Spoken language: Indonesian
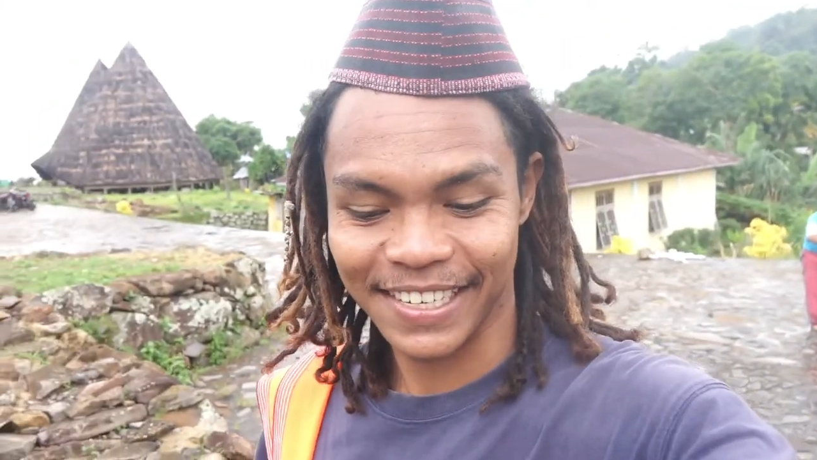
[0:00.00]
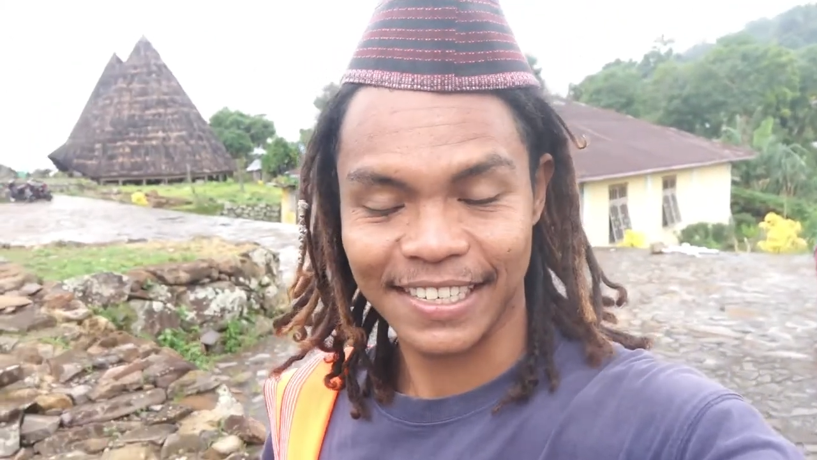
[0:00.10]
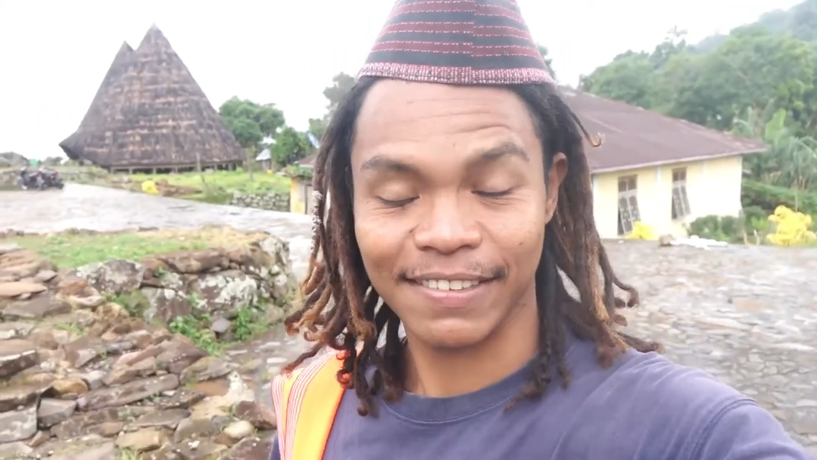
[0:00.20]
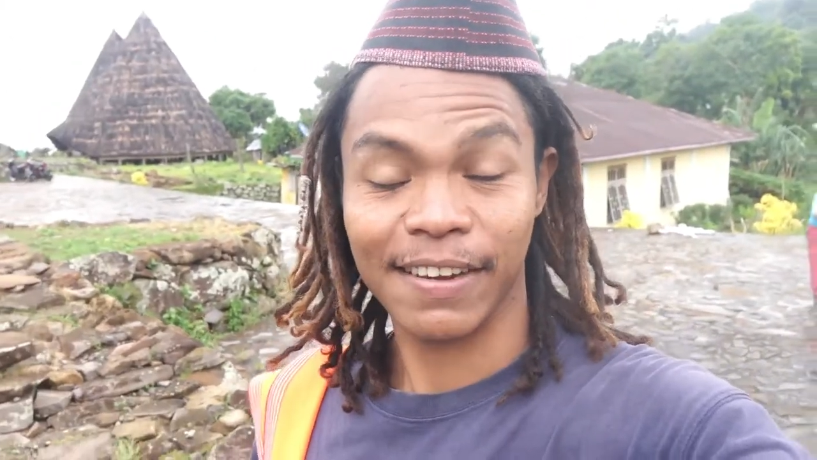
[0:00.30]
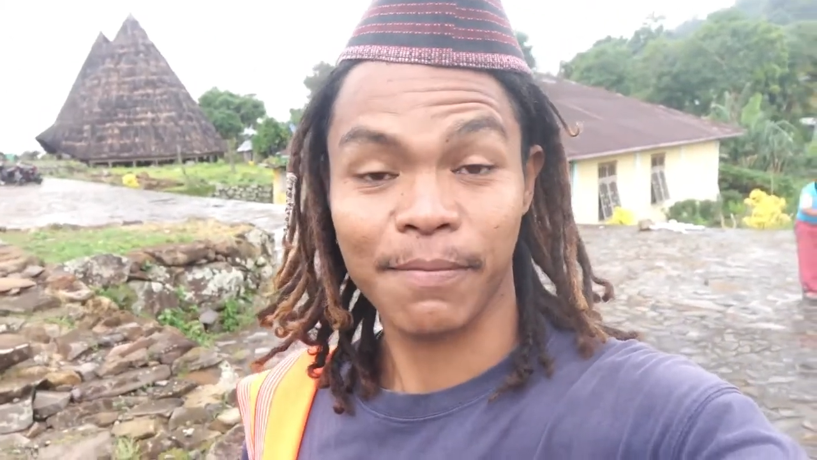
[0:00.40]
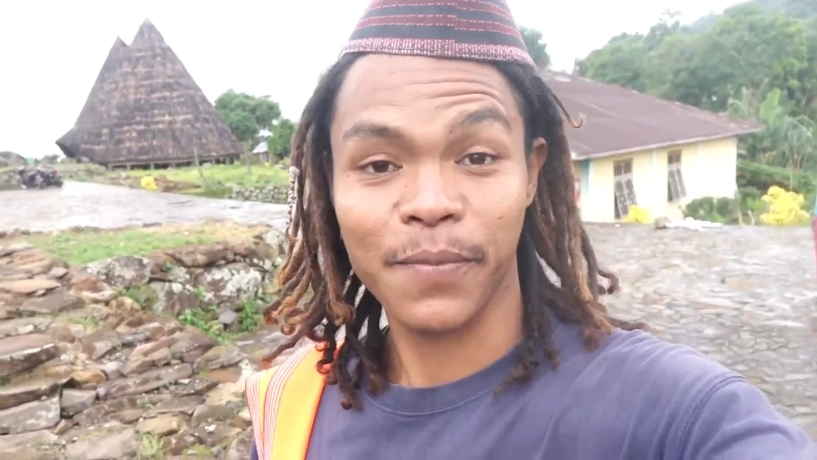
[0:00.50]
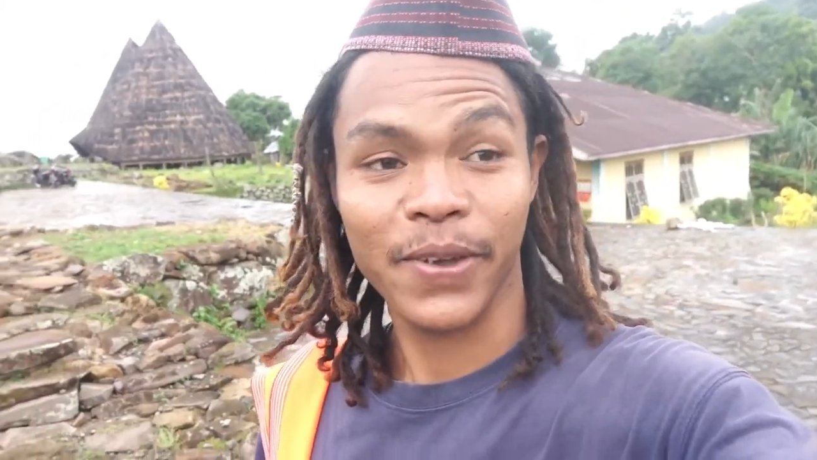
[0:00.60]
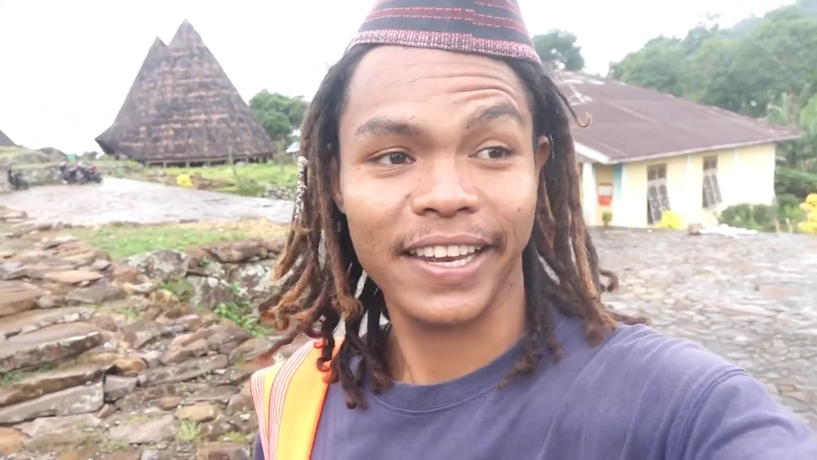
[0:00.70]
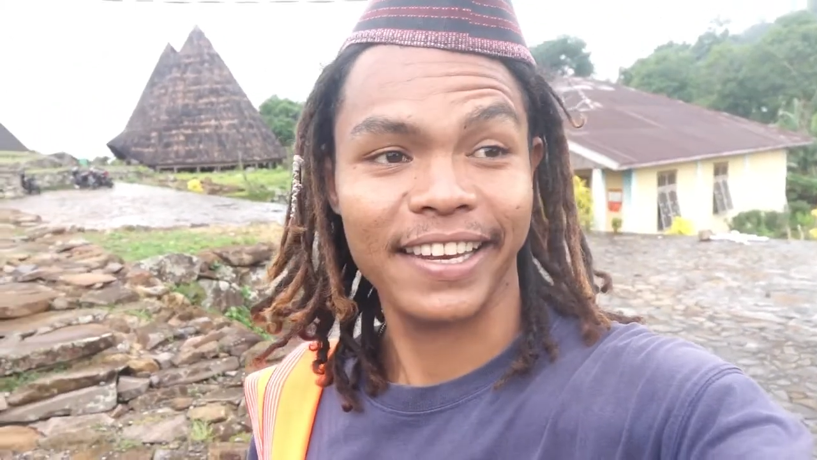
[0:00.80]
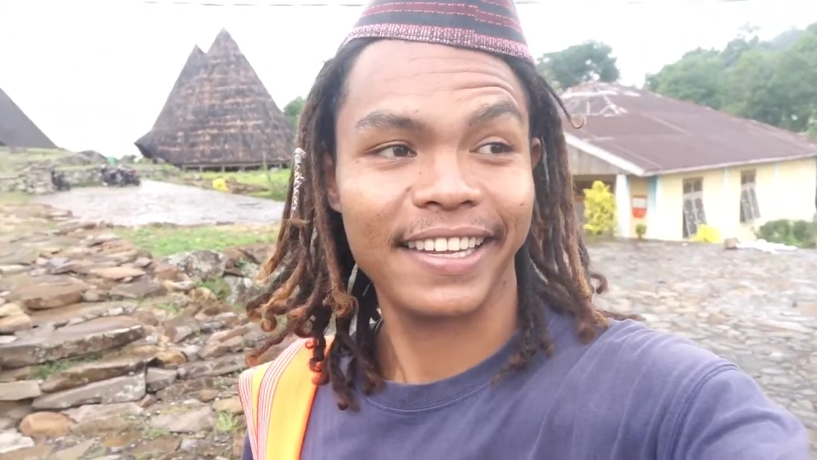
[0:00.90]

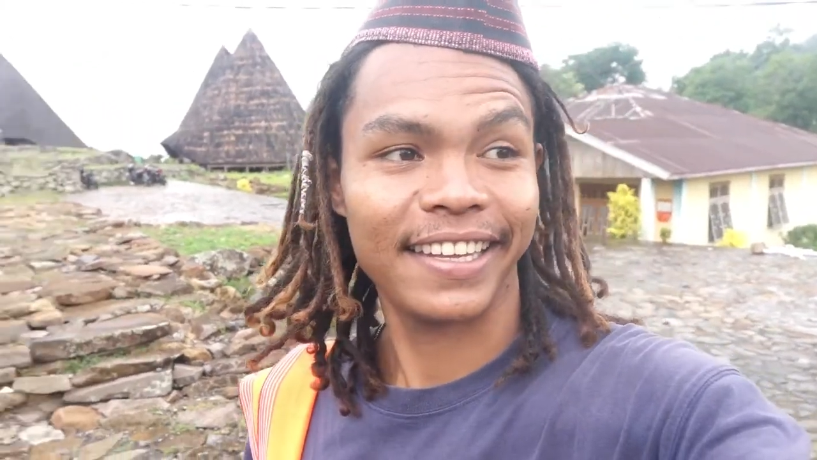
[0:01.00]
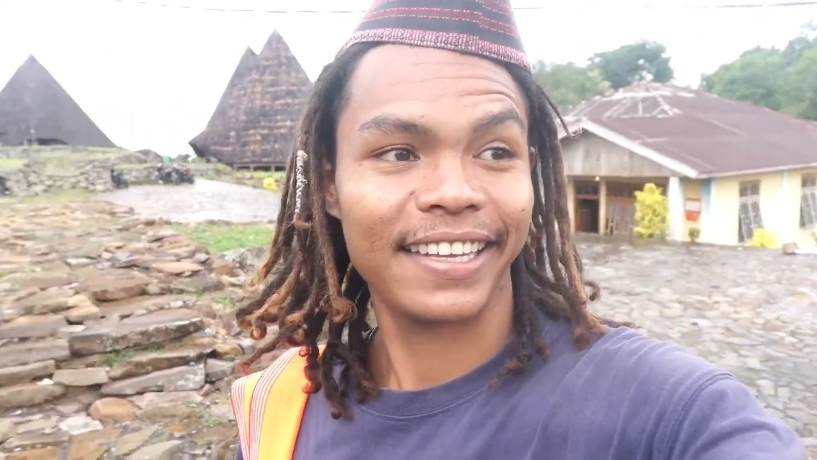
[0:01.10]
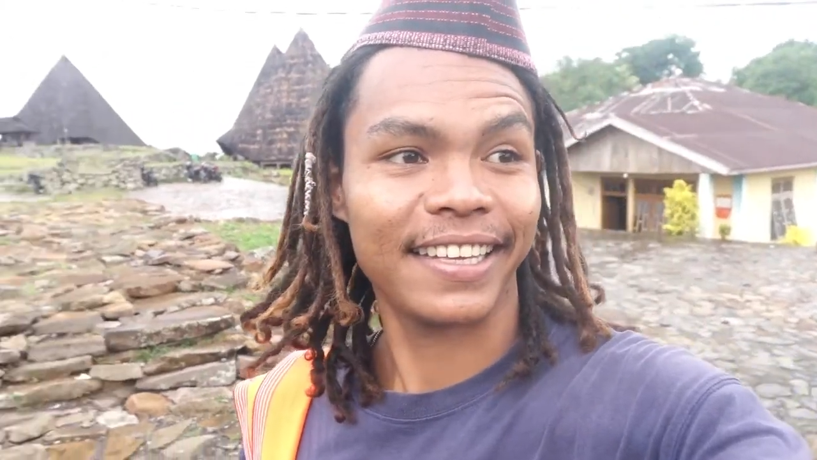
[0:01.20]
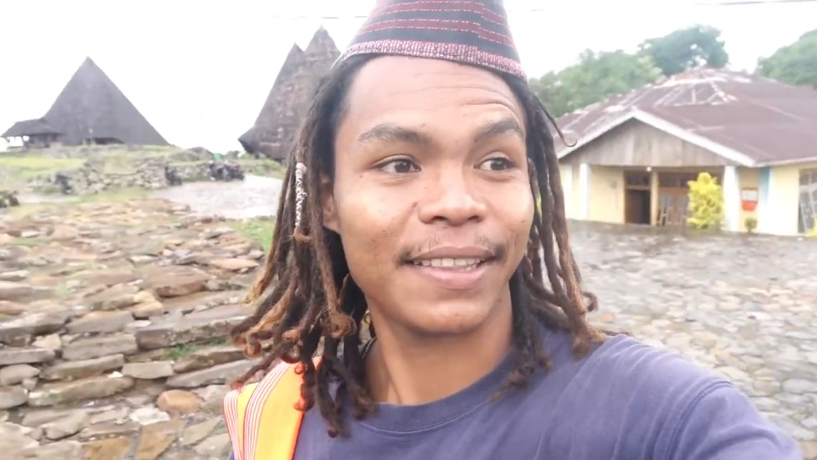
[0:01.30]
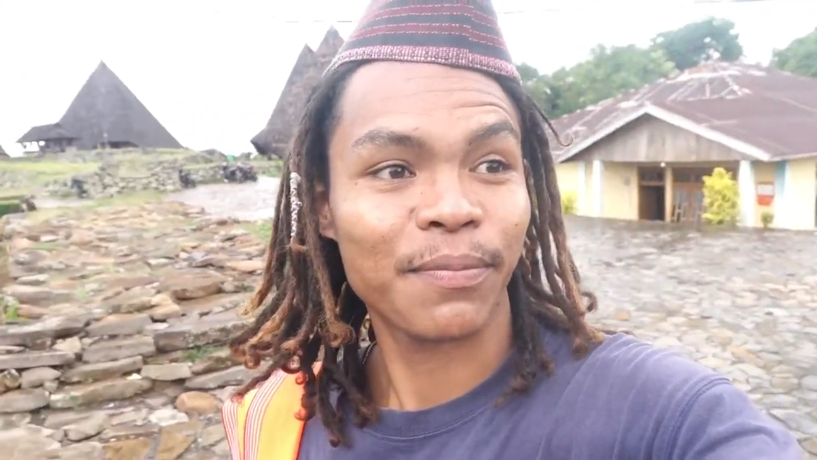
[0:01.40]
sampai di